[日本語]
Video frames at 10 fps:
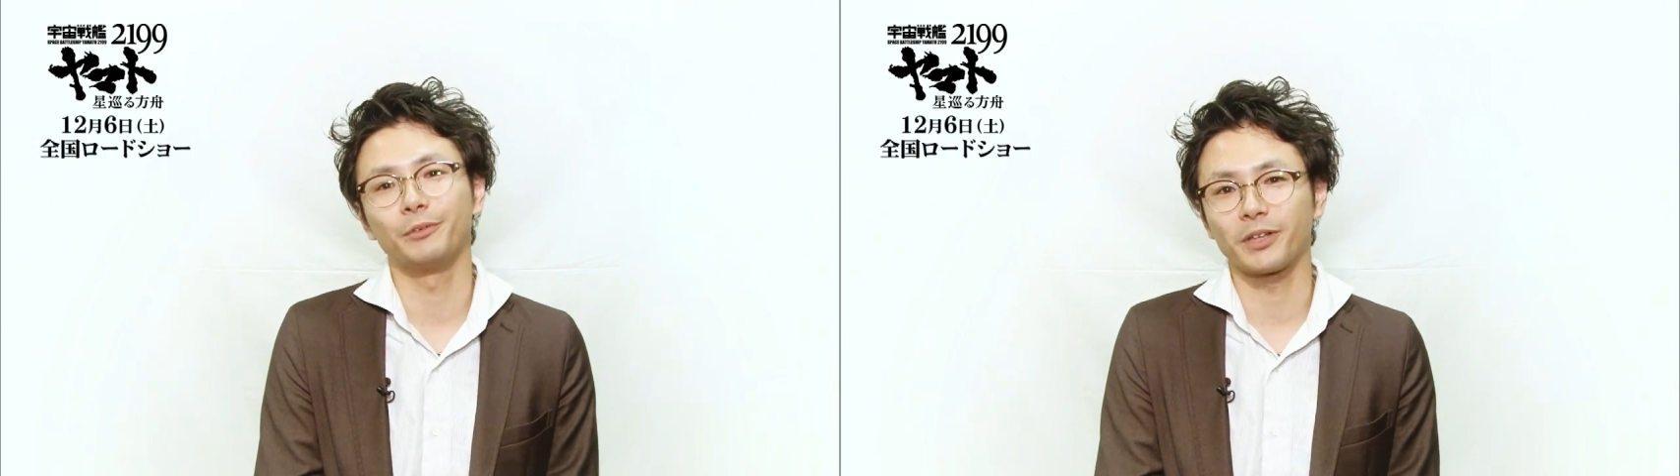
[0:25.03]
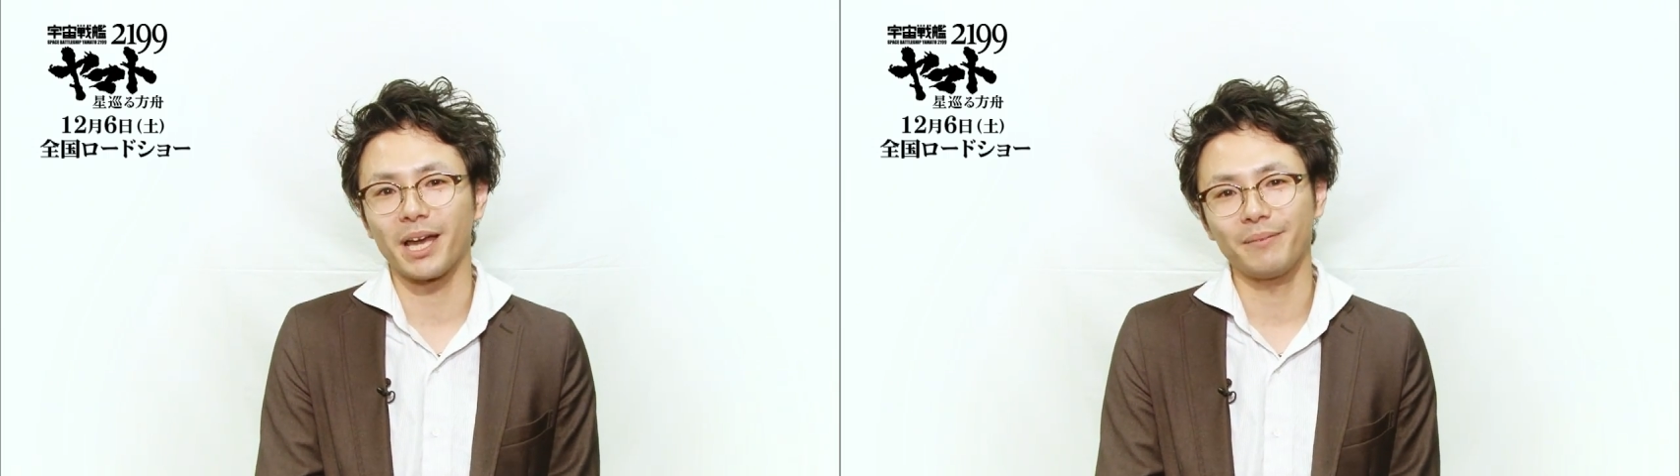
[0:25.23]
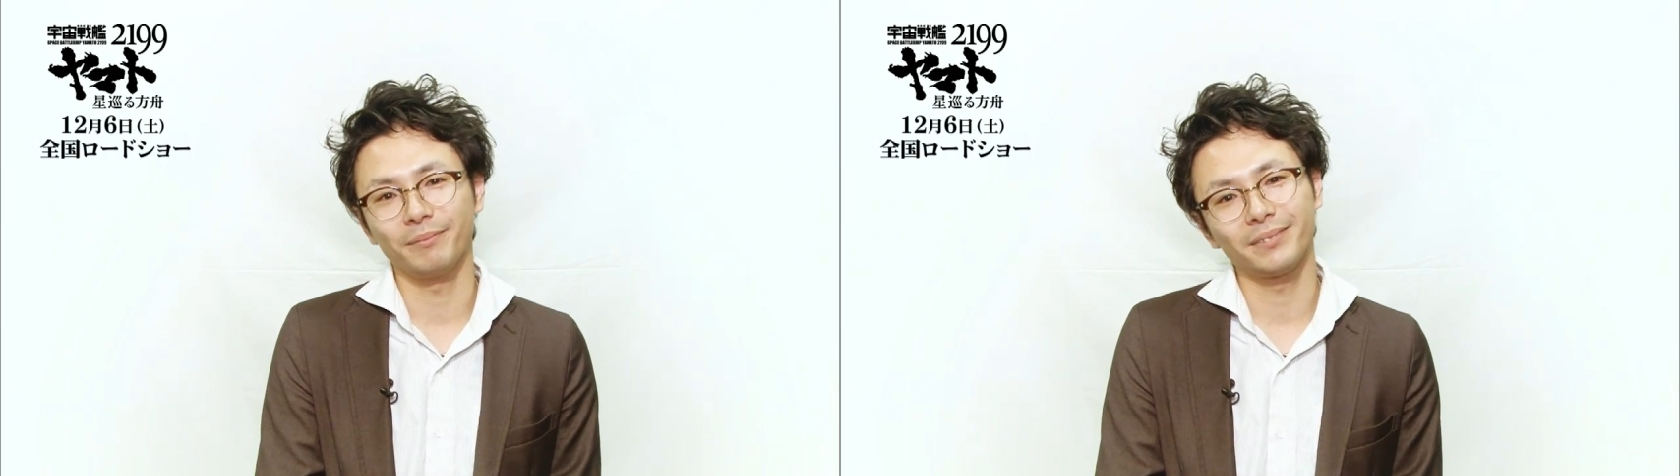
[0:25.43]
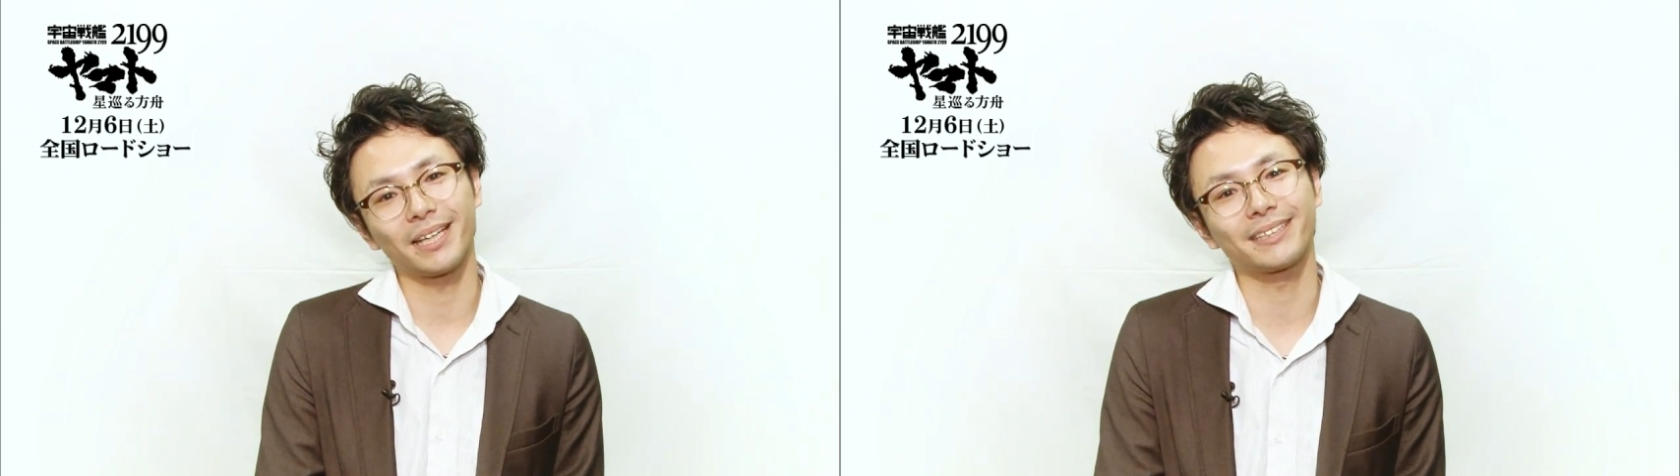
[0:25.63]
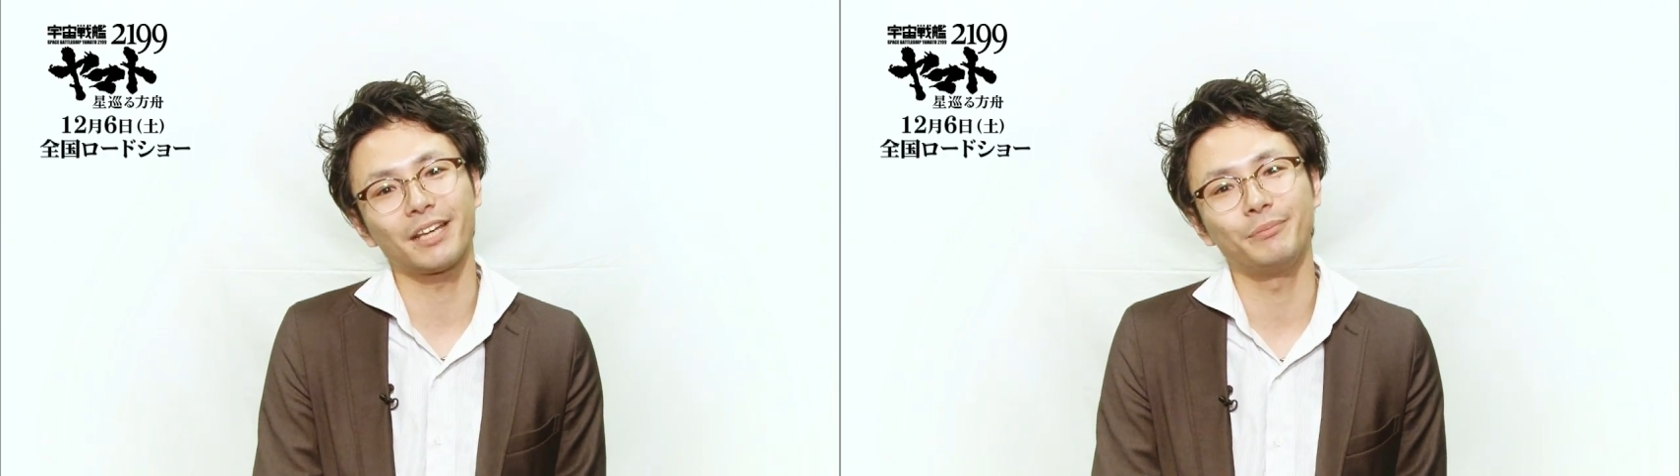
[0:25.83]
のがた
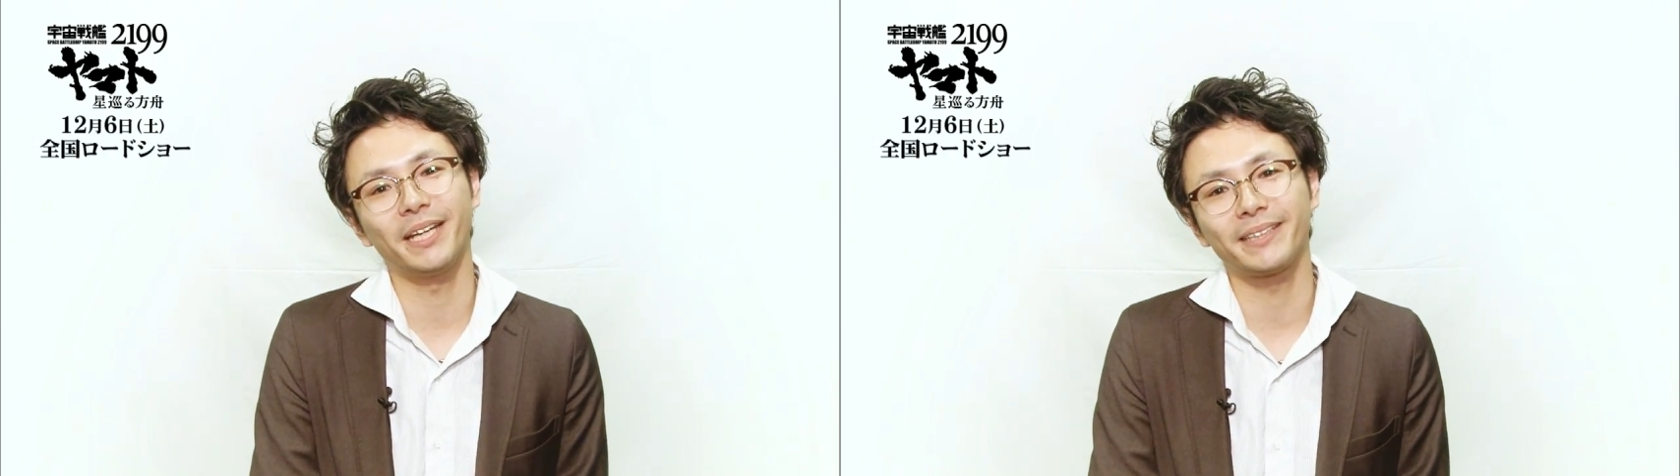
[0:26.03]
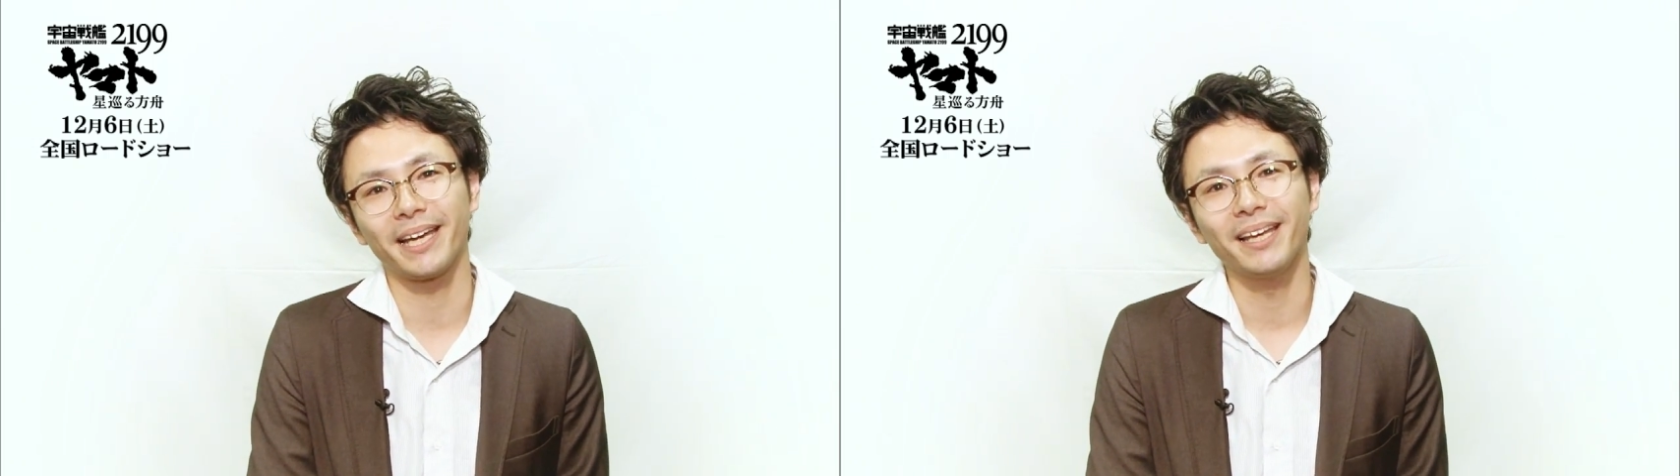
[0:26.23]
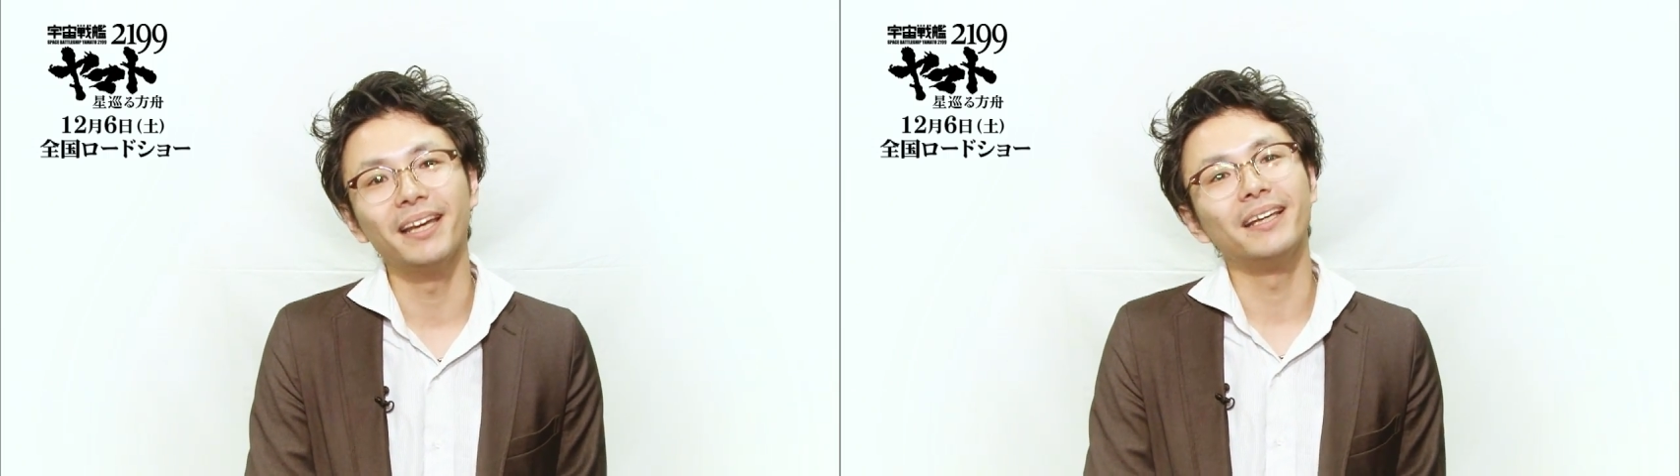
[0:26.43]
くさん見れて